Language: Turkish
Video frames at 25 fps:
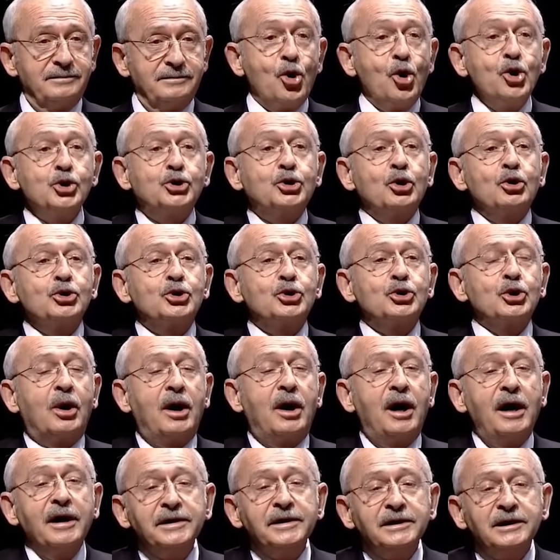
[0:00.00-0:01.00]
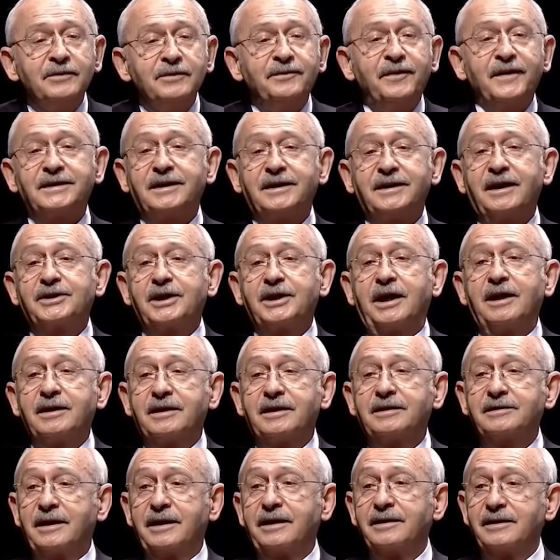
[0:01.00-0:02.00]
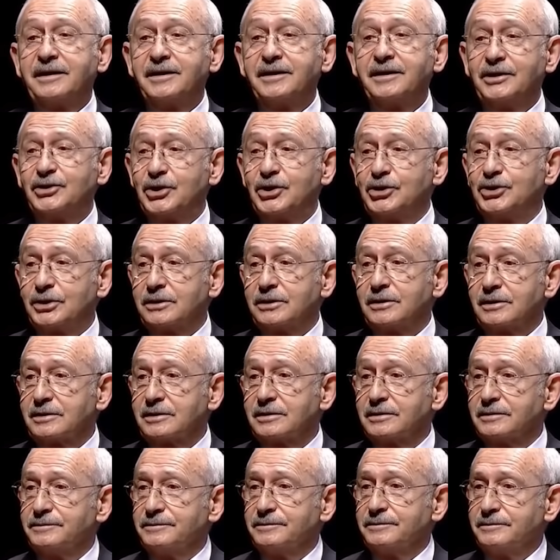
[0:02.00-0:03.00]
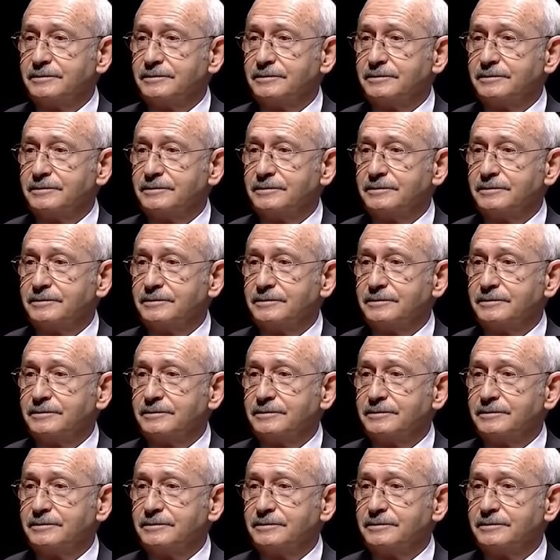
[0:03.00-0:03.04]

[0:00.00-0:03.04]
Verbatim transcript: o çocuğu hangi fedakarlıklarla yetiştirdi?